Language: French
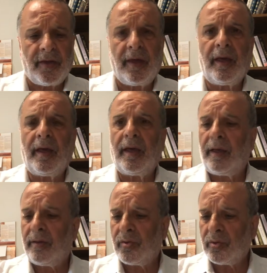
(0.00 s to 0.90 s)
Et
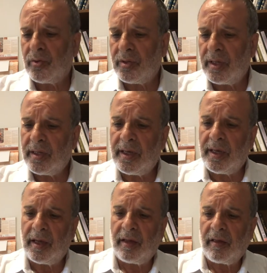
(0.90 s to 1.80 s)
je
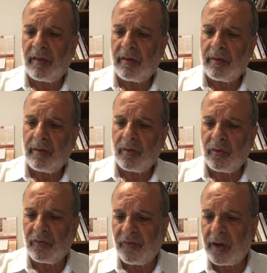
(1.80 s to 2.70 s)
dédie ce
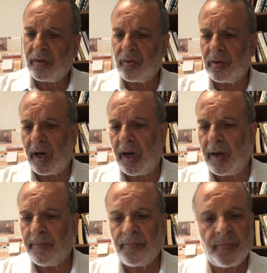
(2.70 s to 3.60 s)
Dvar Torah
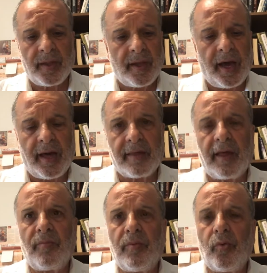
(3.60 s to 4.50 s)
à sa
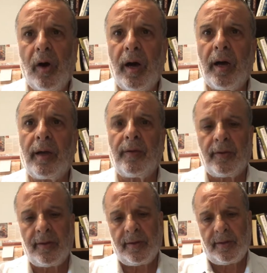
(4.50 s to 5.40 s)
mémoire.
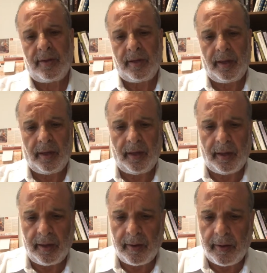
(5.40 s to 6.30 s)

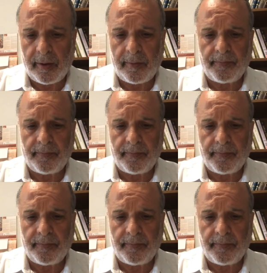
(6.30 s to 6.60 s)
Et euh,